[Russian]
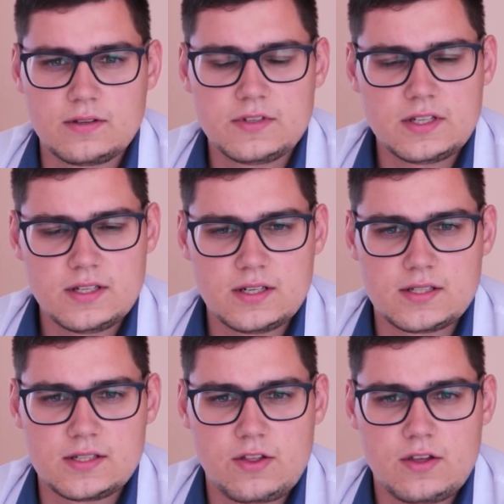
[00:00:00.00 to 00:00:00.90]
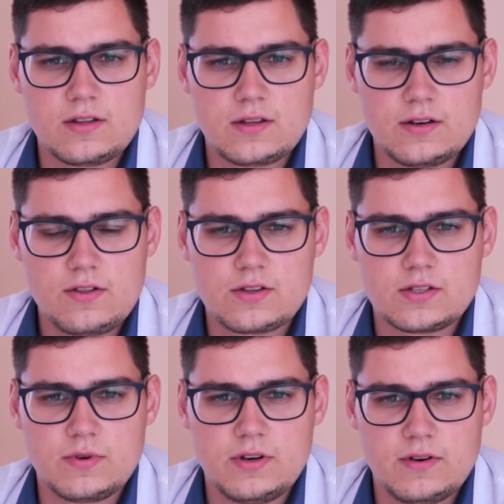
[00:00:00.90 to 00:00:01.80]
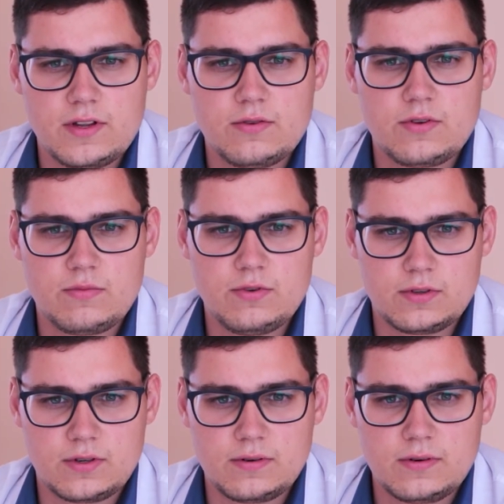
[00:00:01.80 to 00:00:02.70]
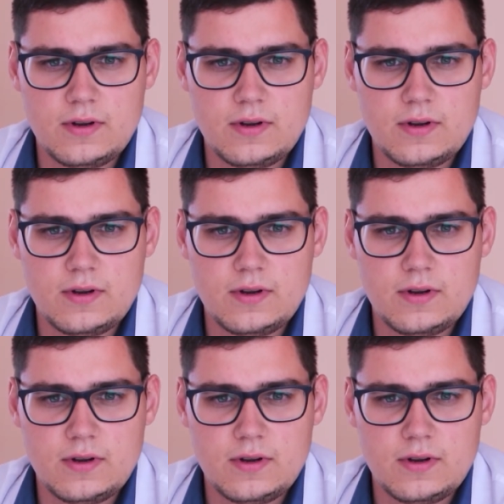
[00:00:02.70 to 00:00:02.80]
не всегда означает наличие заболевания у ребенка.